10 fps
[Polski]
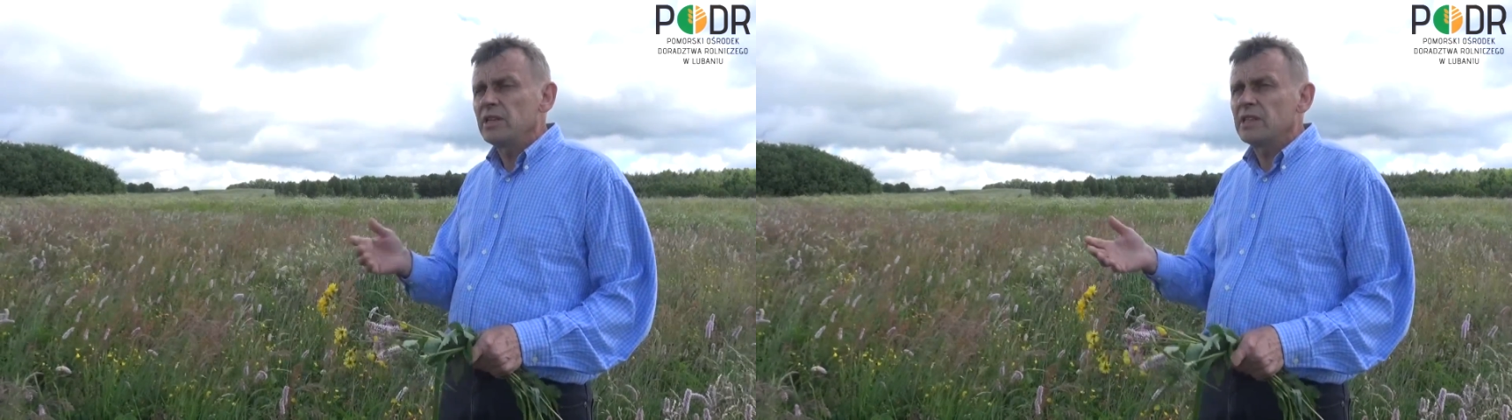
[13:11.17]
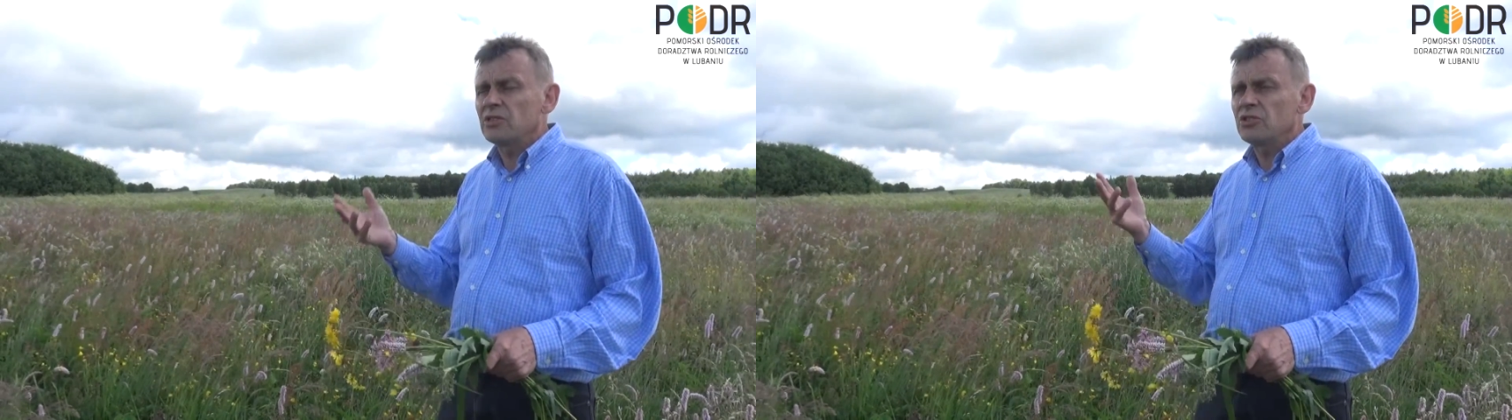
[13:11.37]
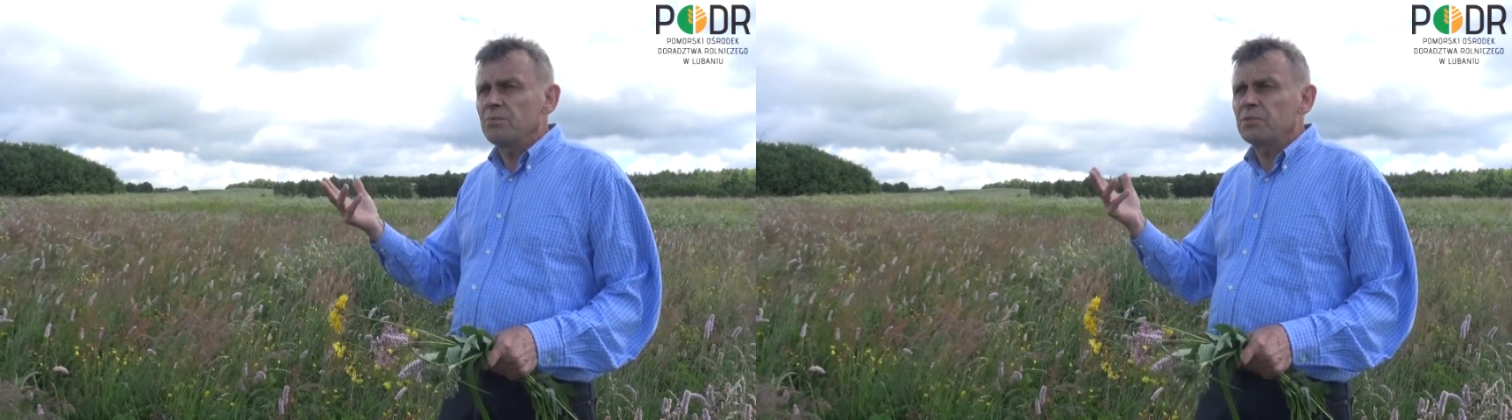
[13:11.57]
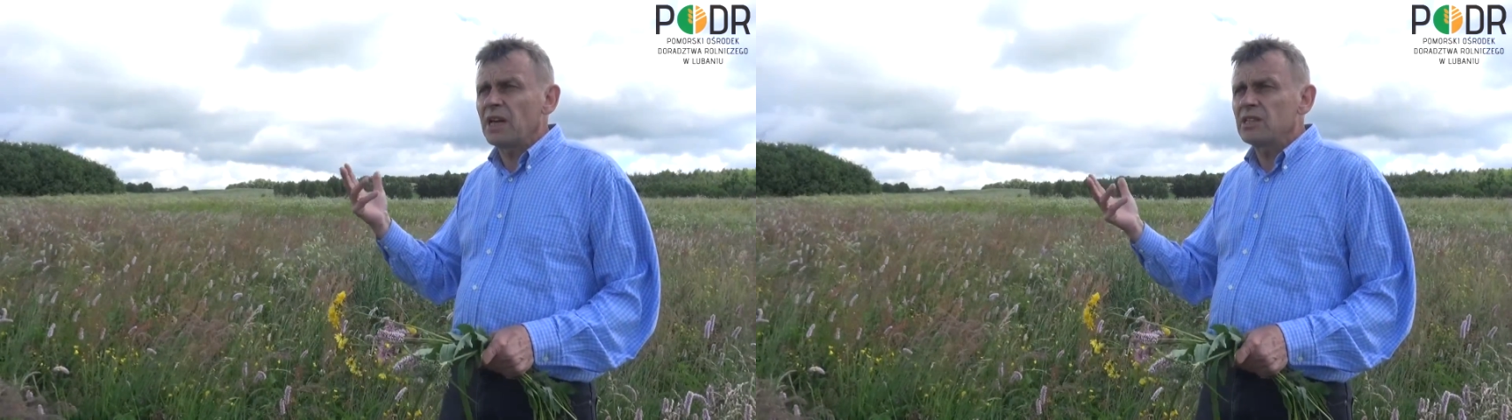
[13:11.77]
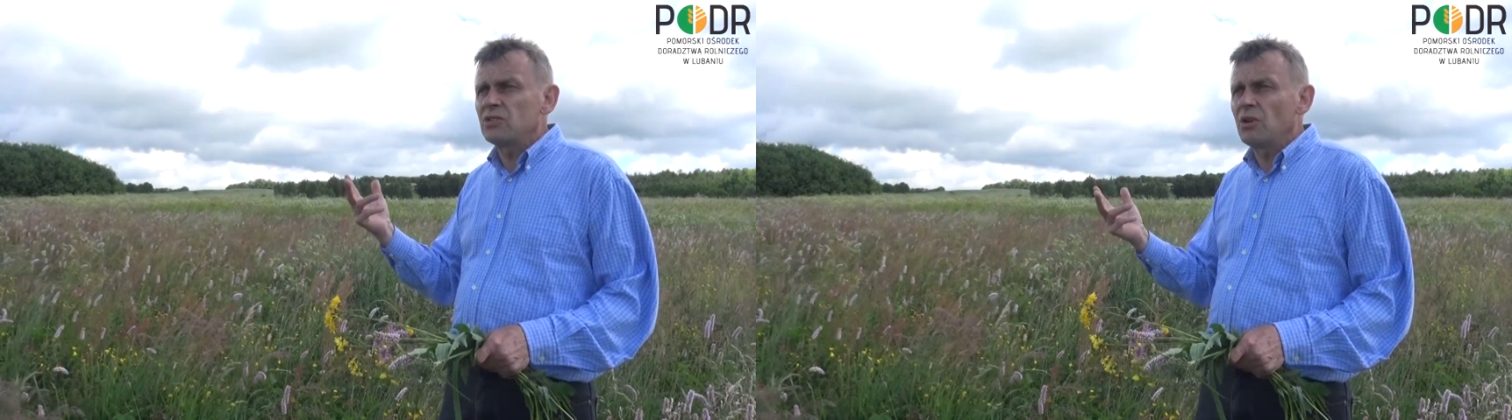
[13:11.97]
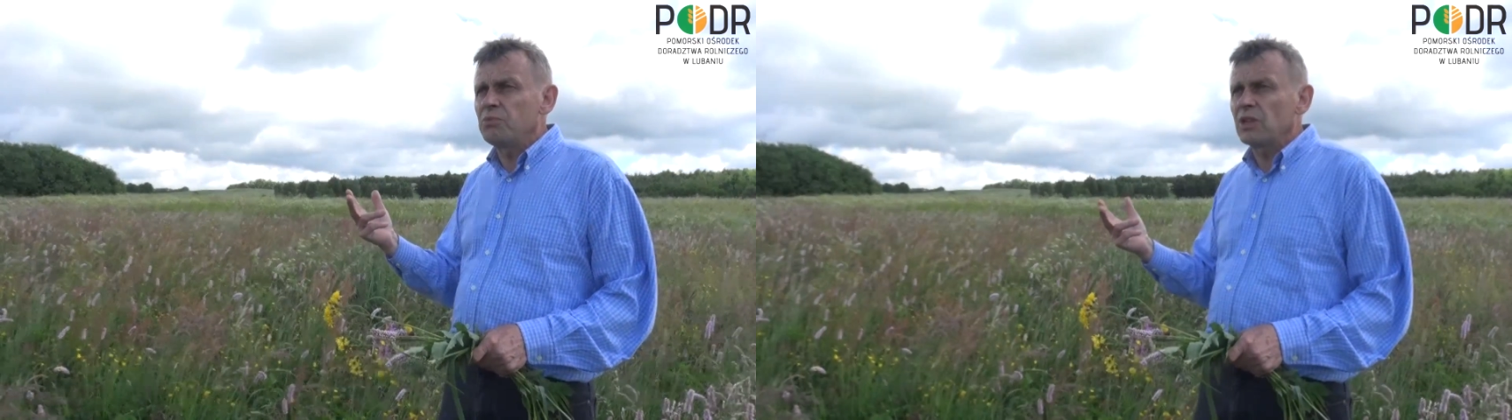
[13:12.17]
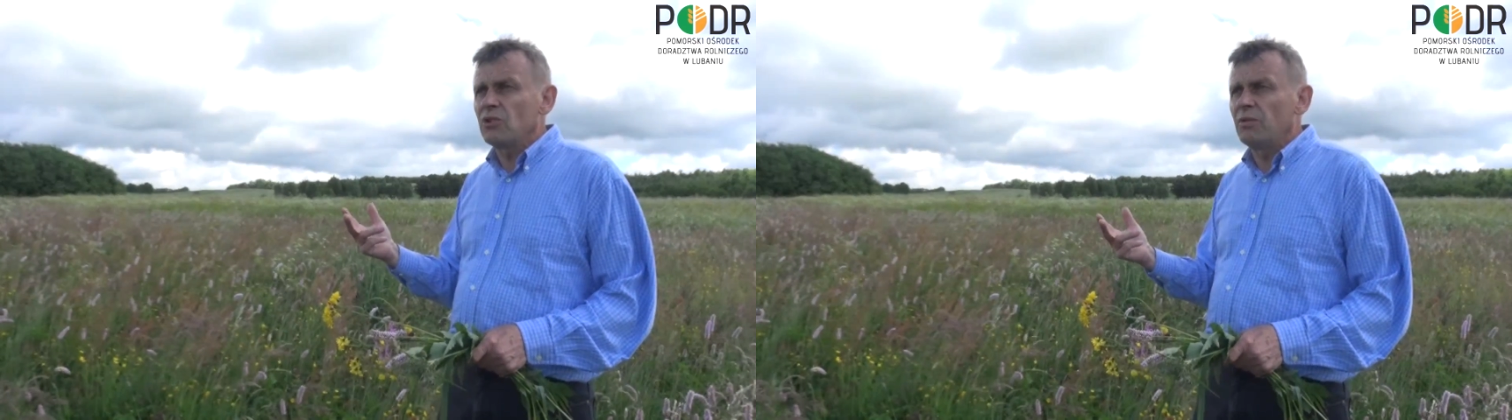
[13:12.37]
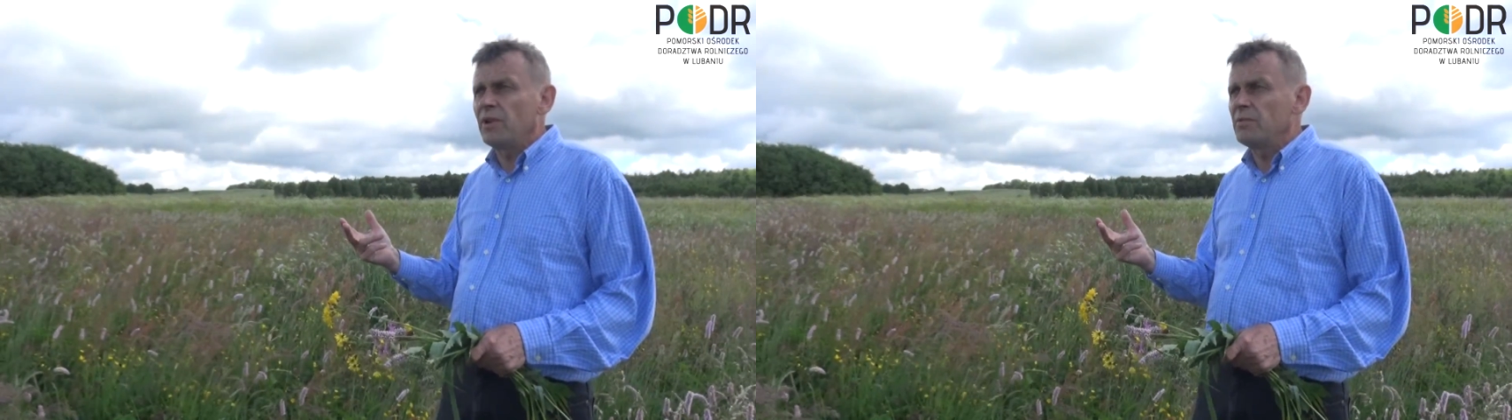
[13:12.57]
I te trzy ptaki
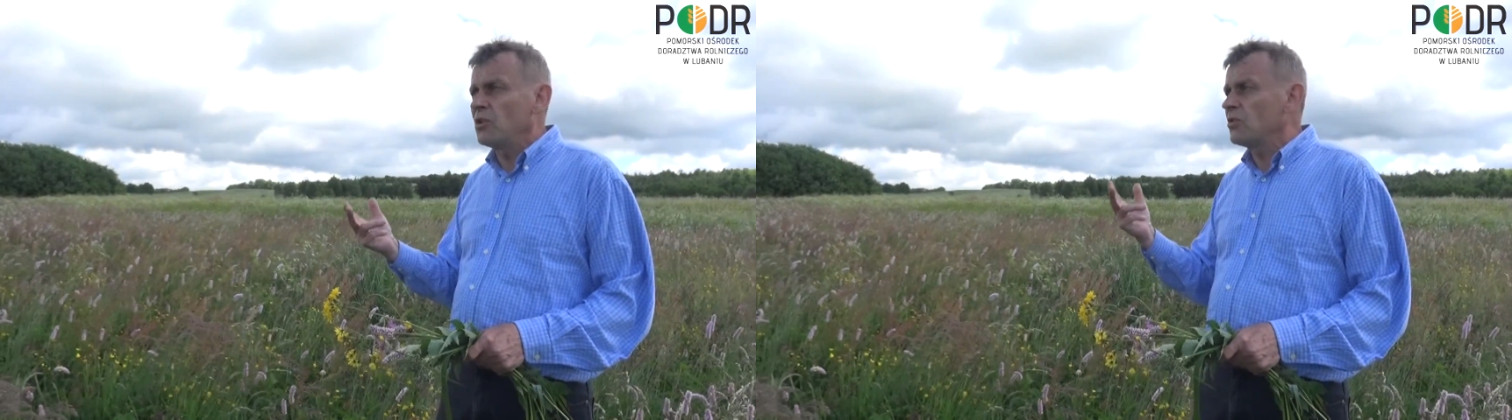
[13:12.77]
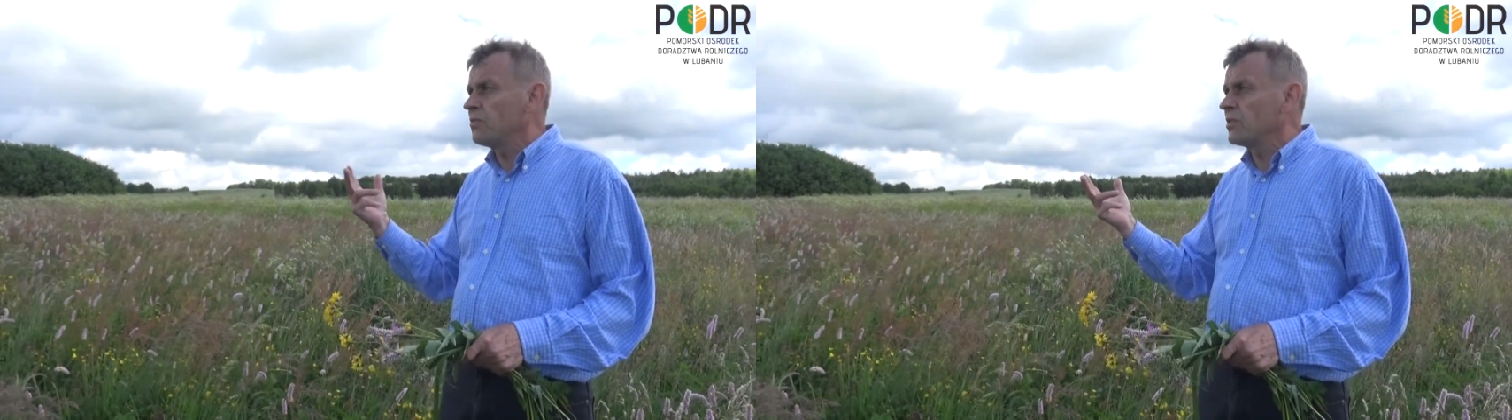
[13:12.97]
dopłatowe mogą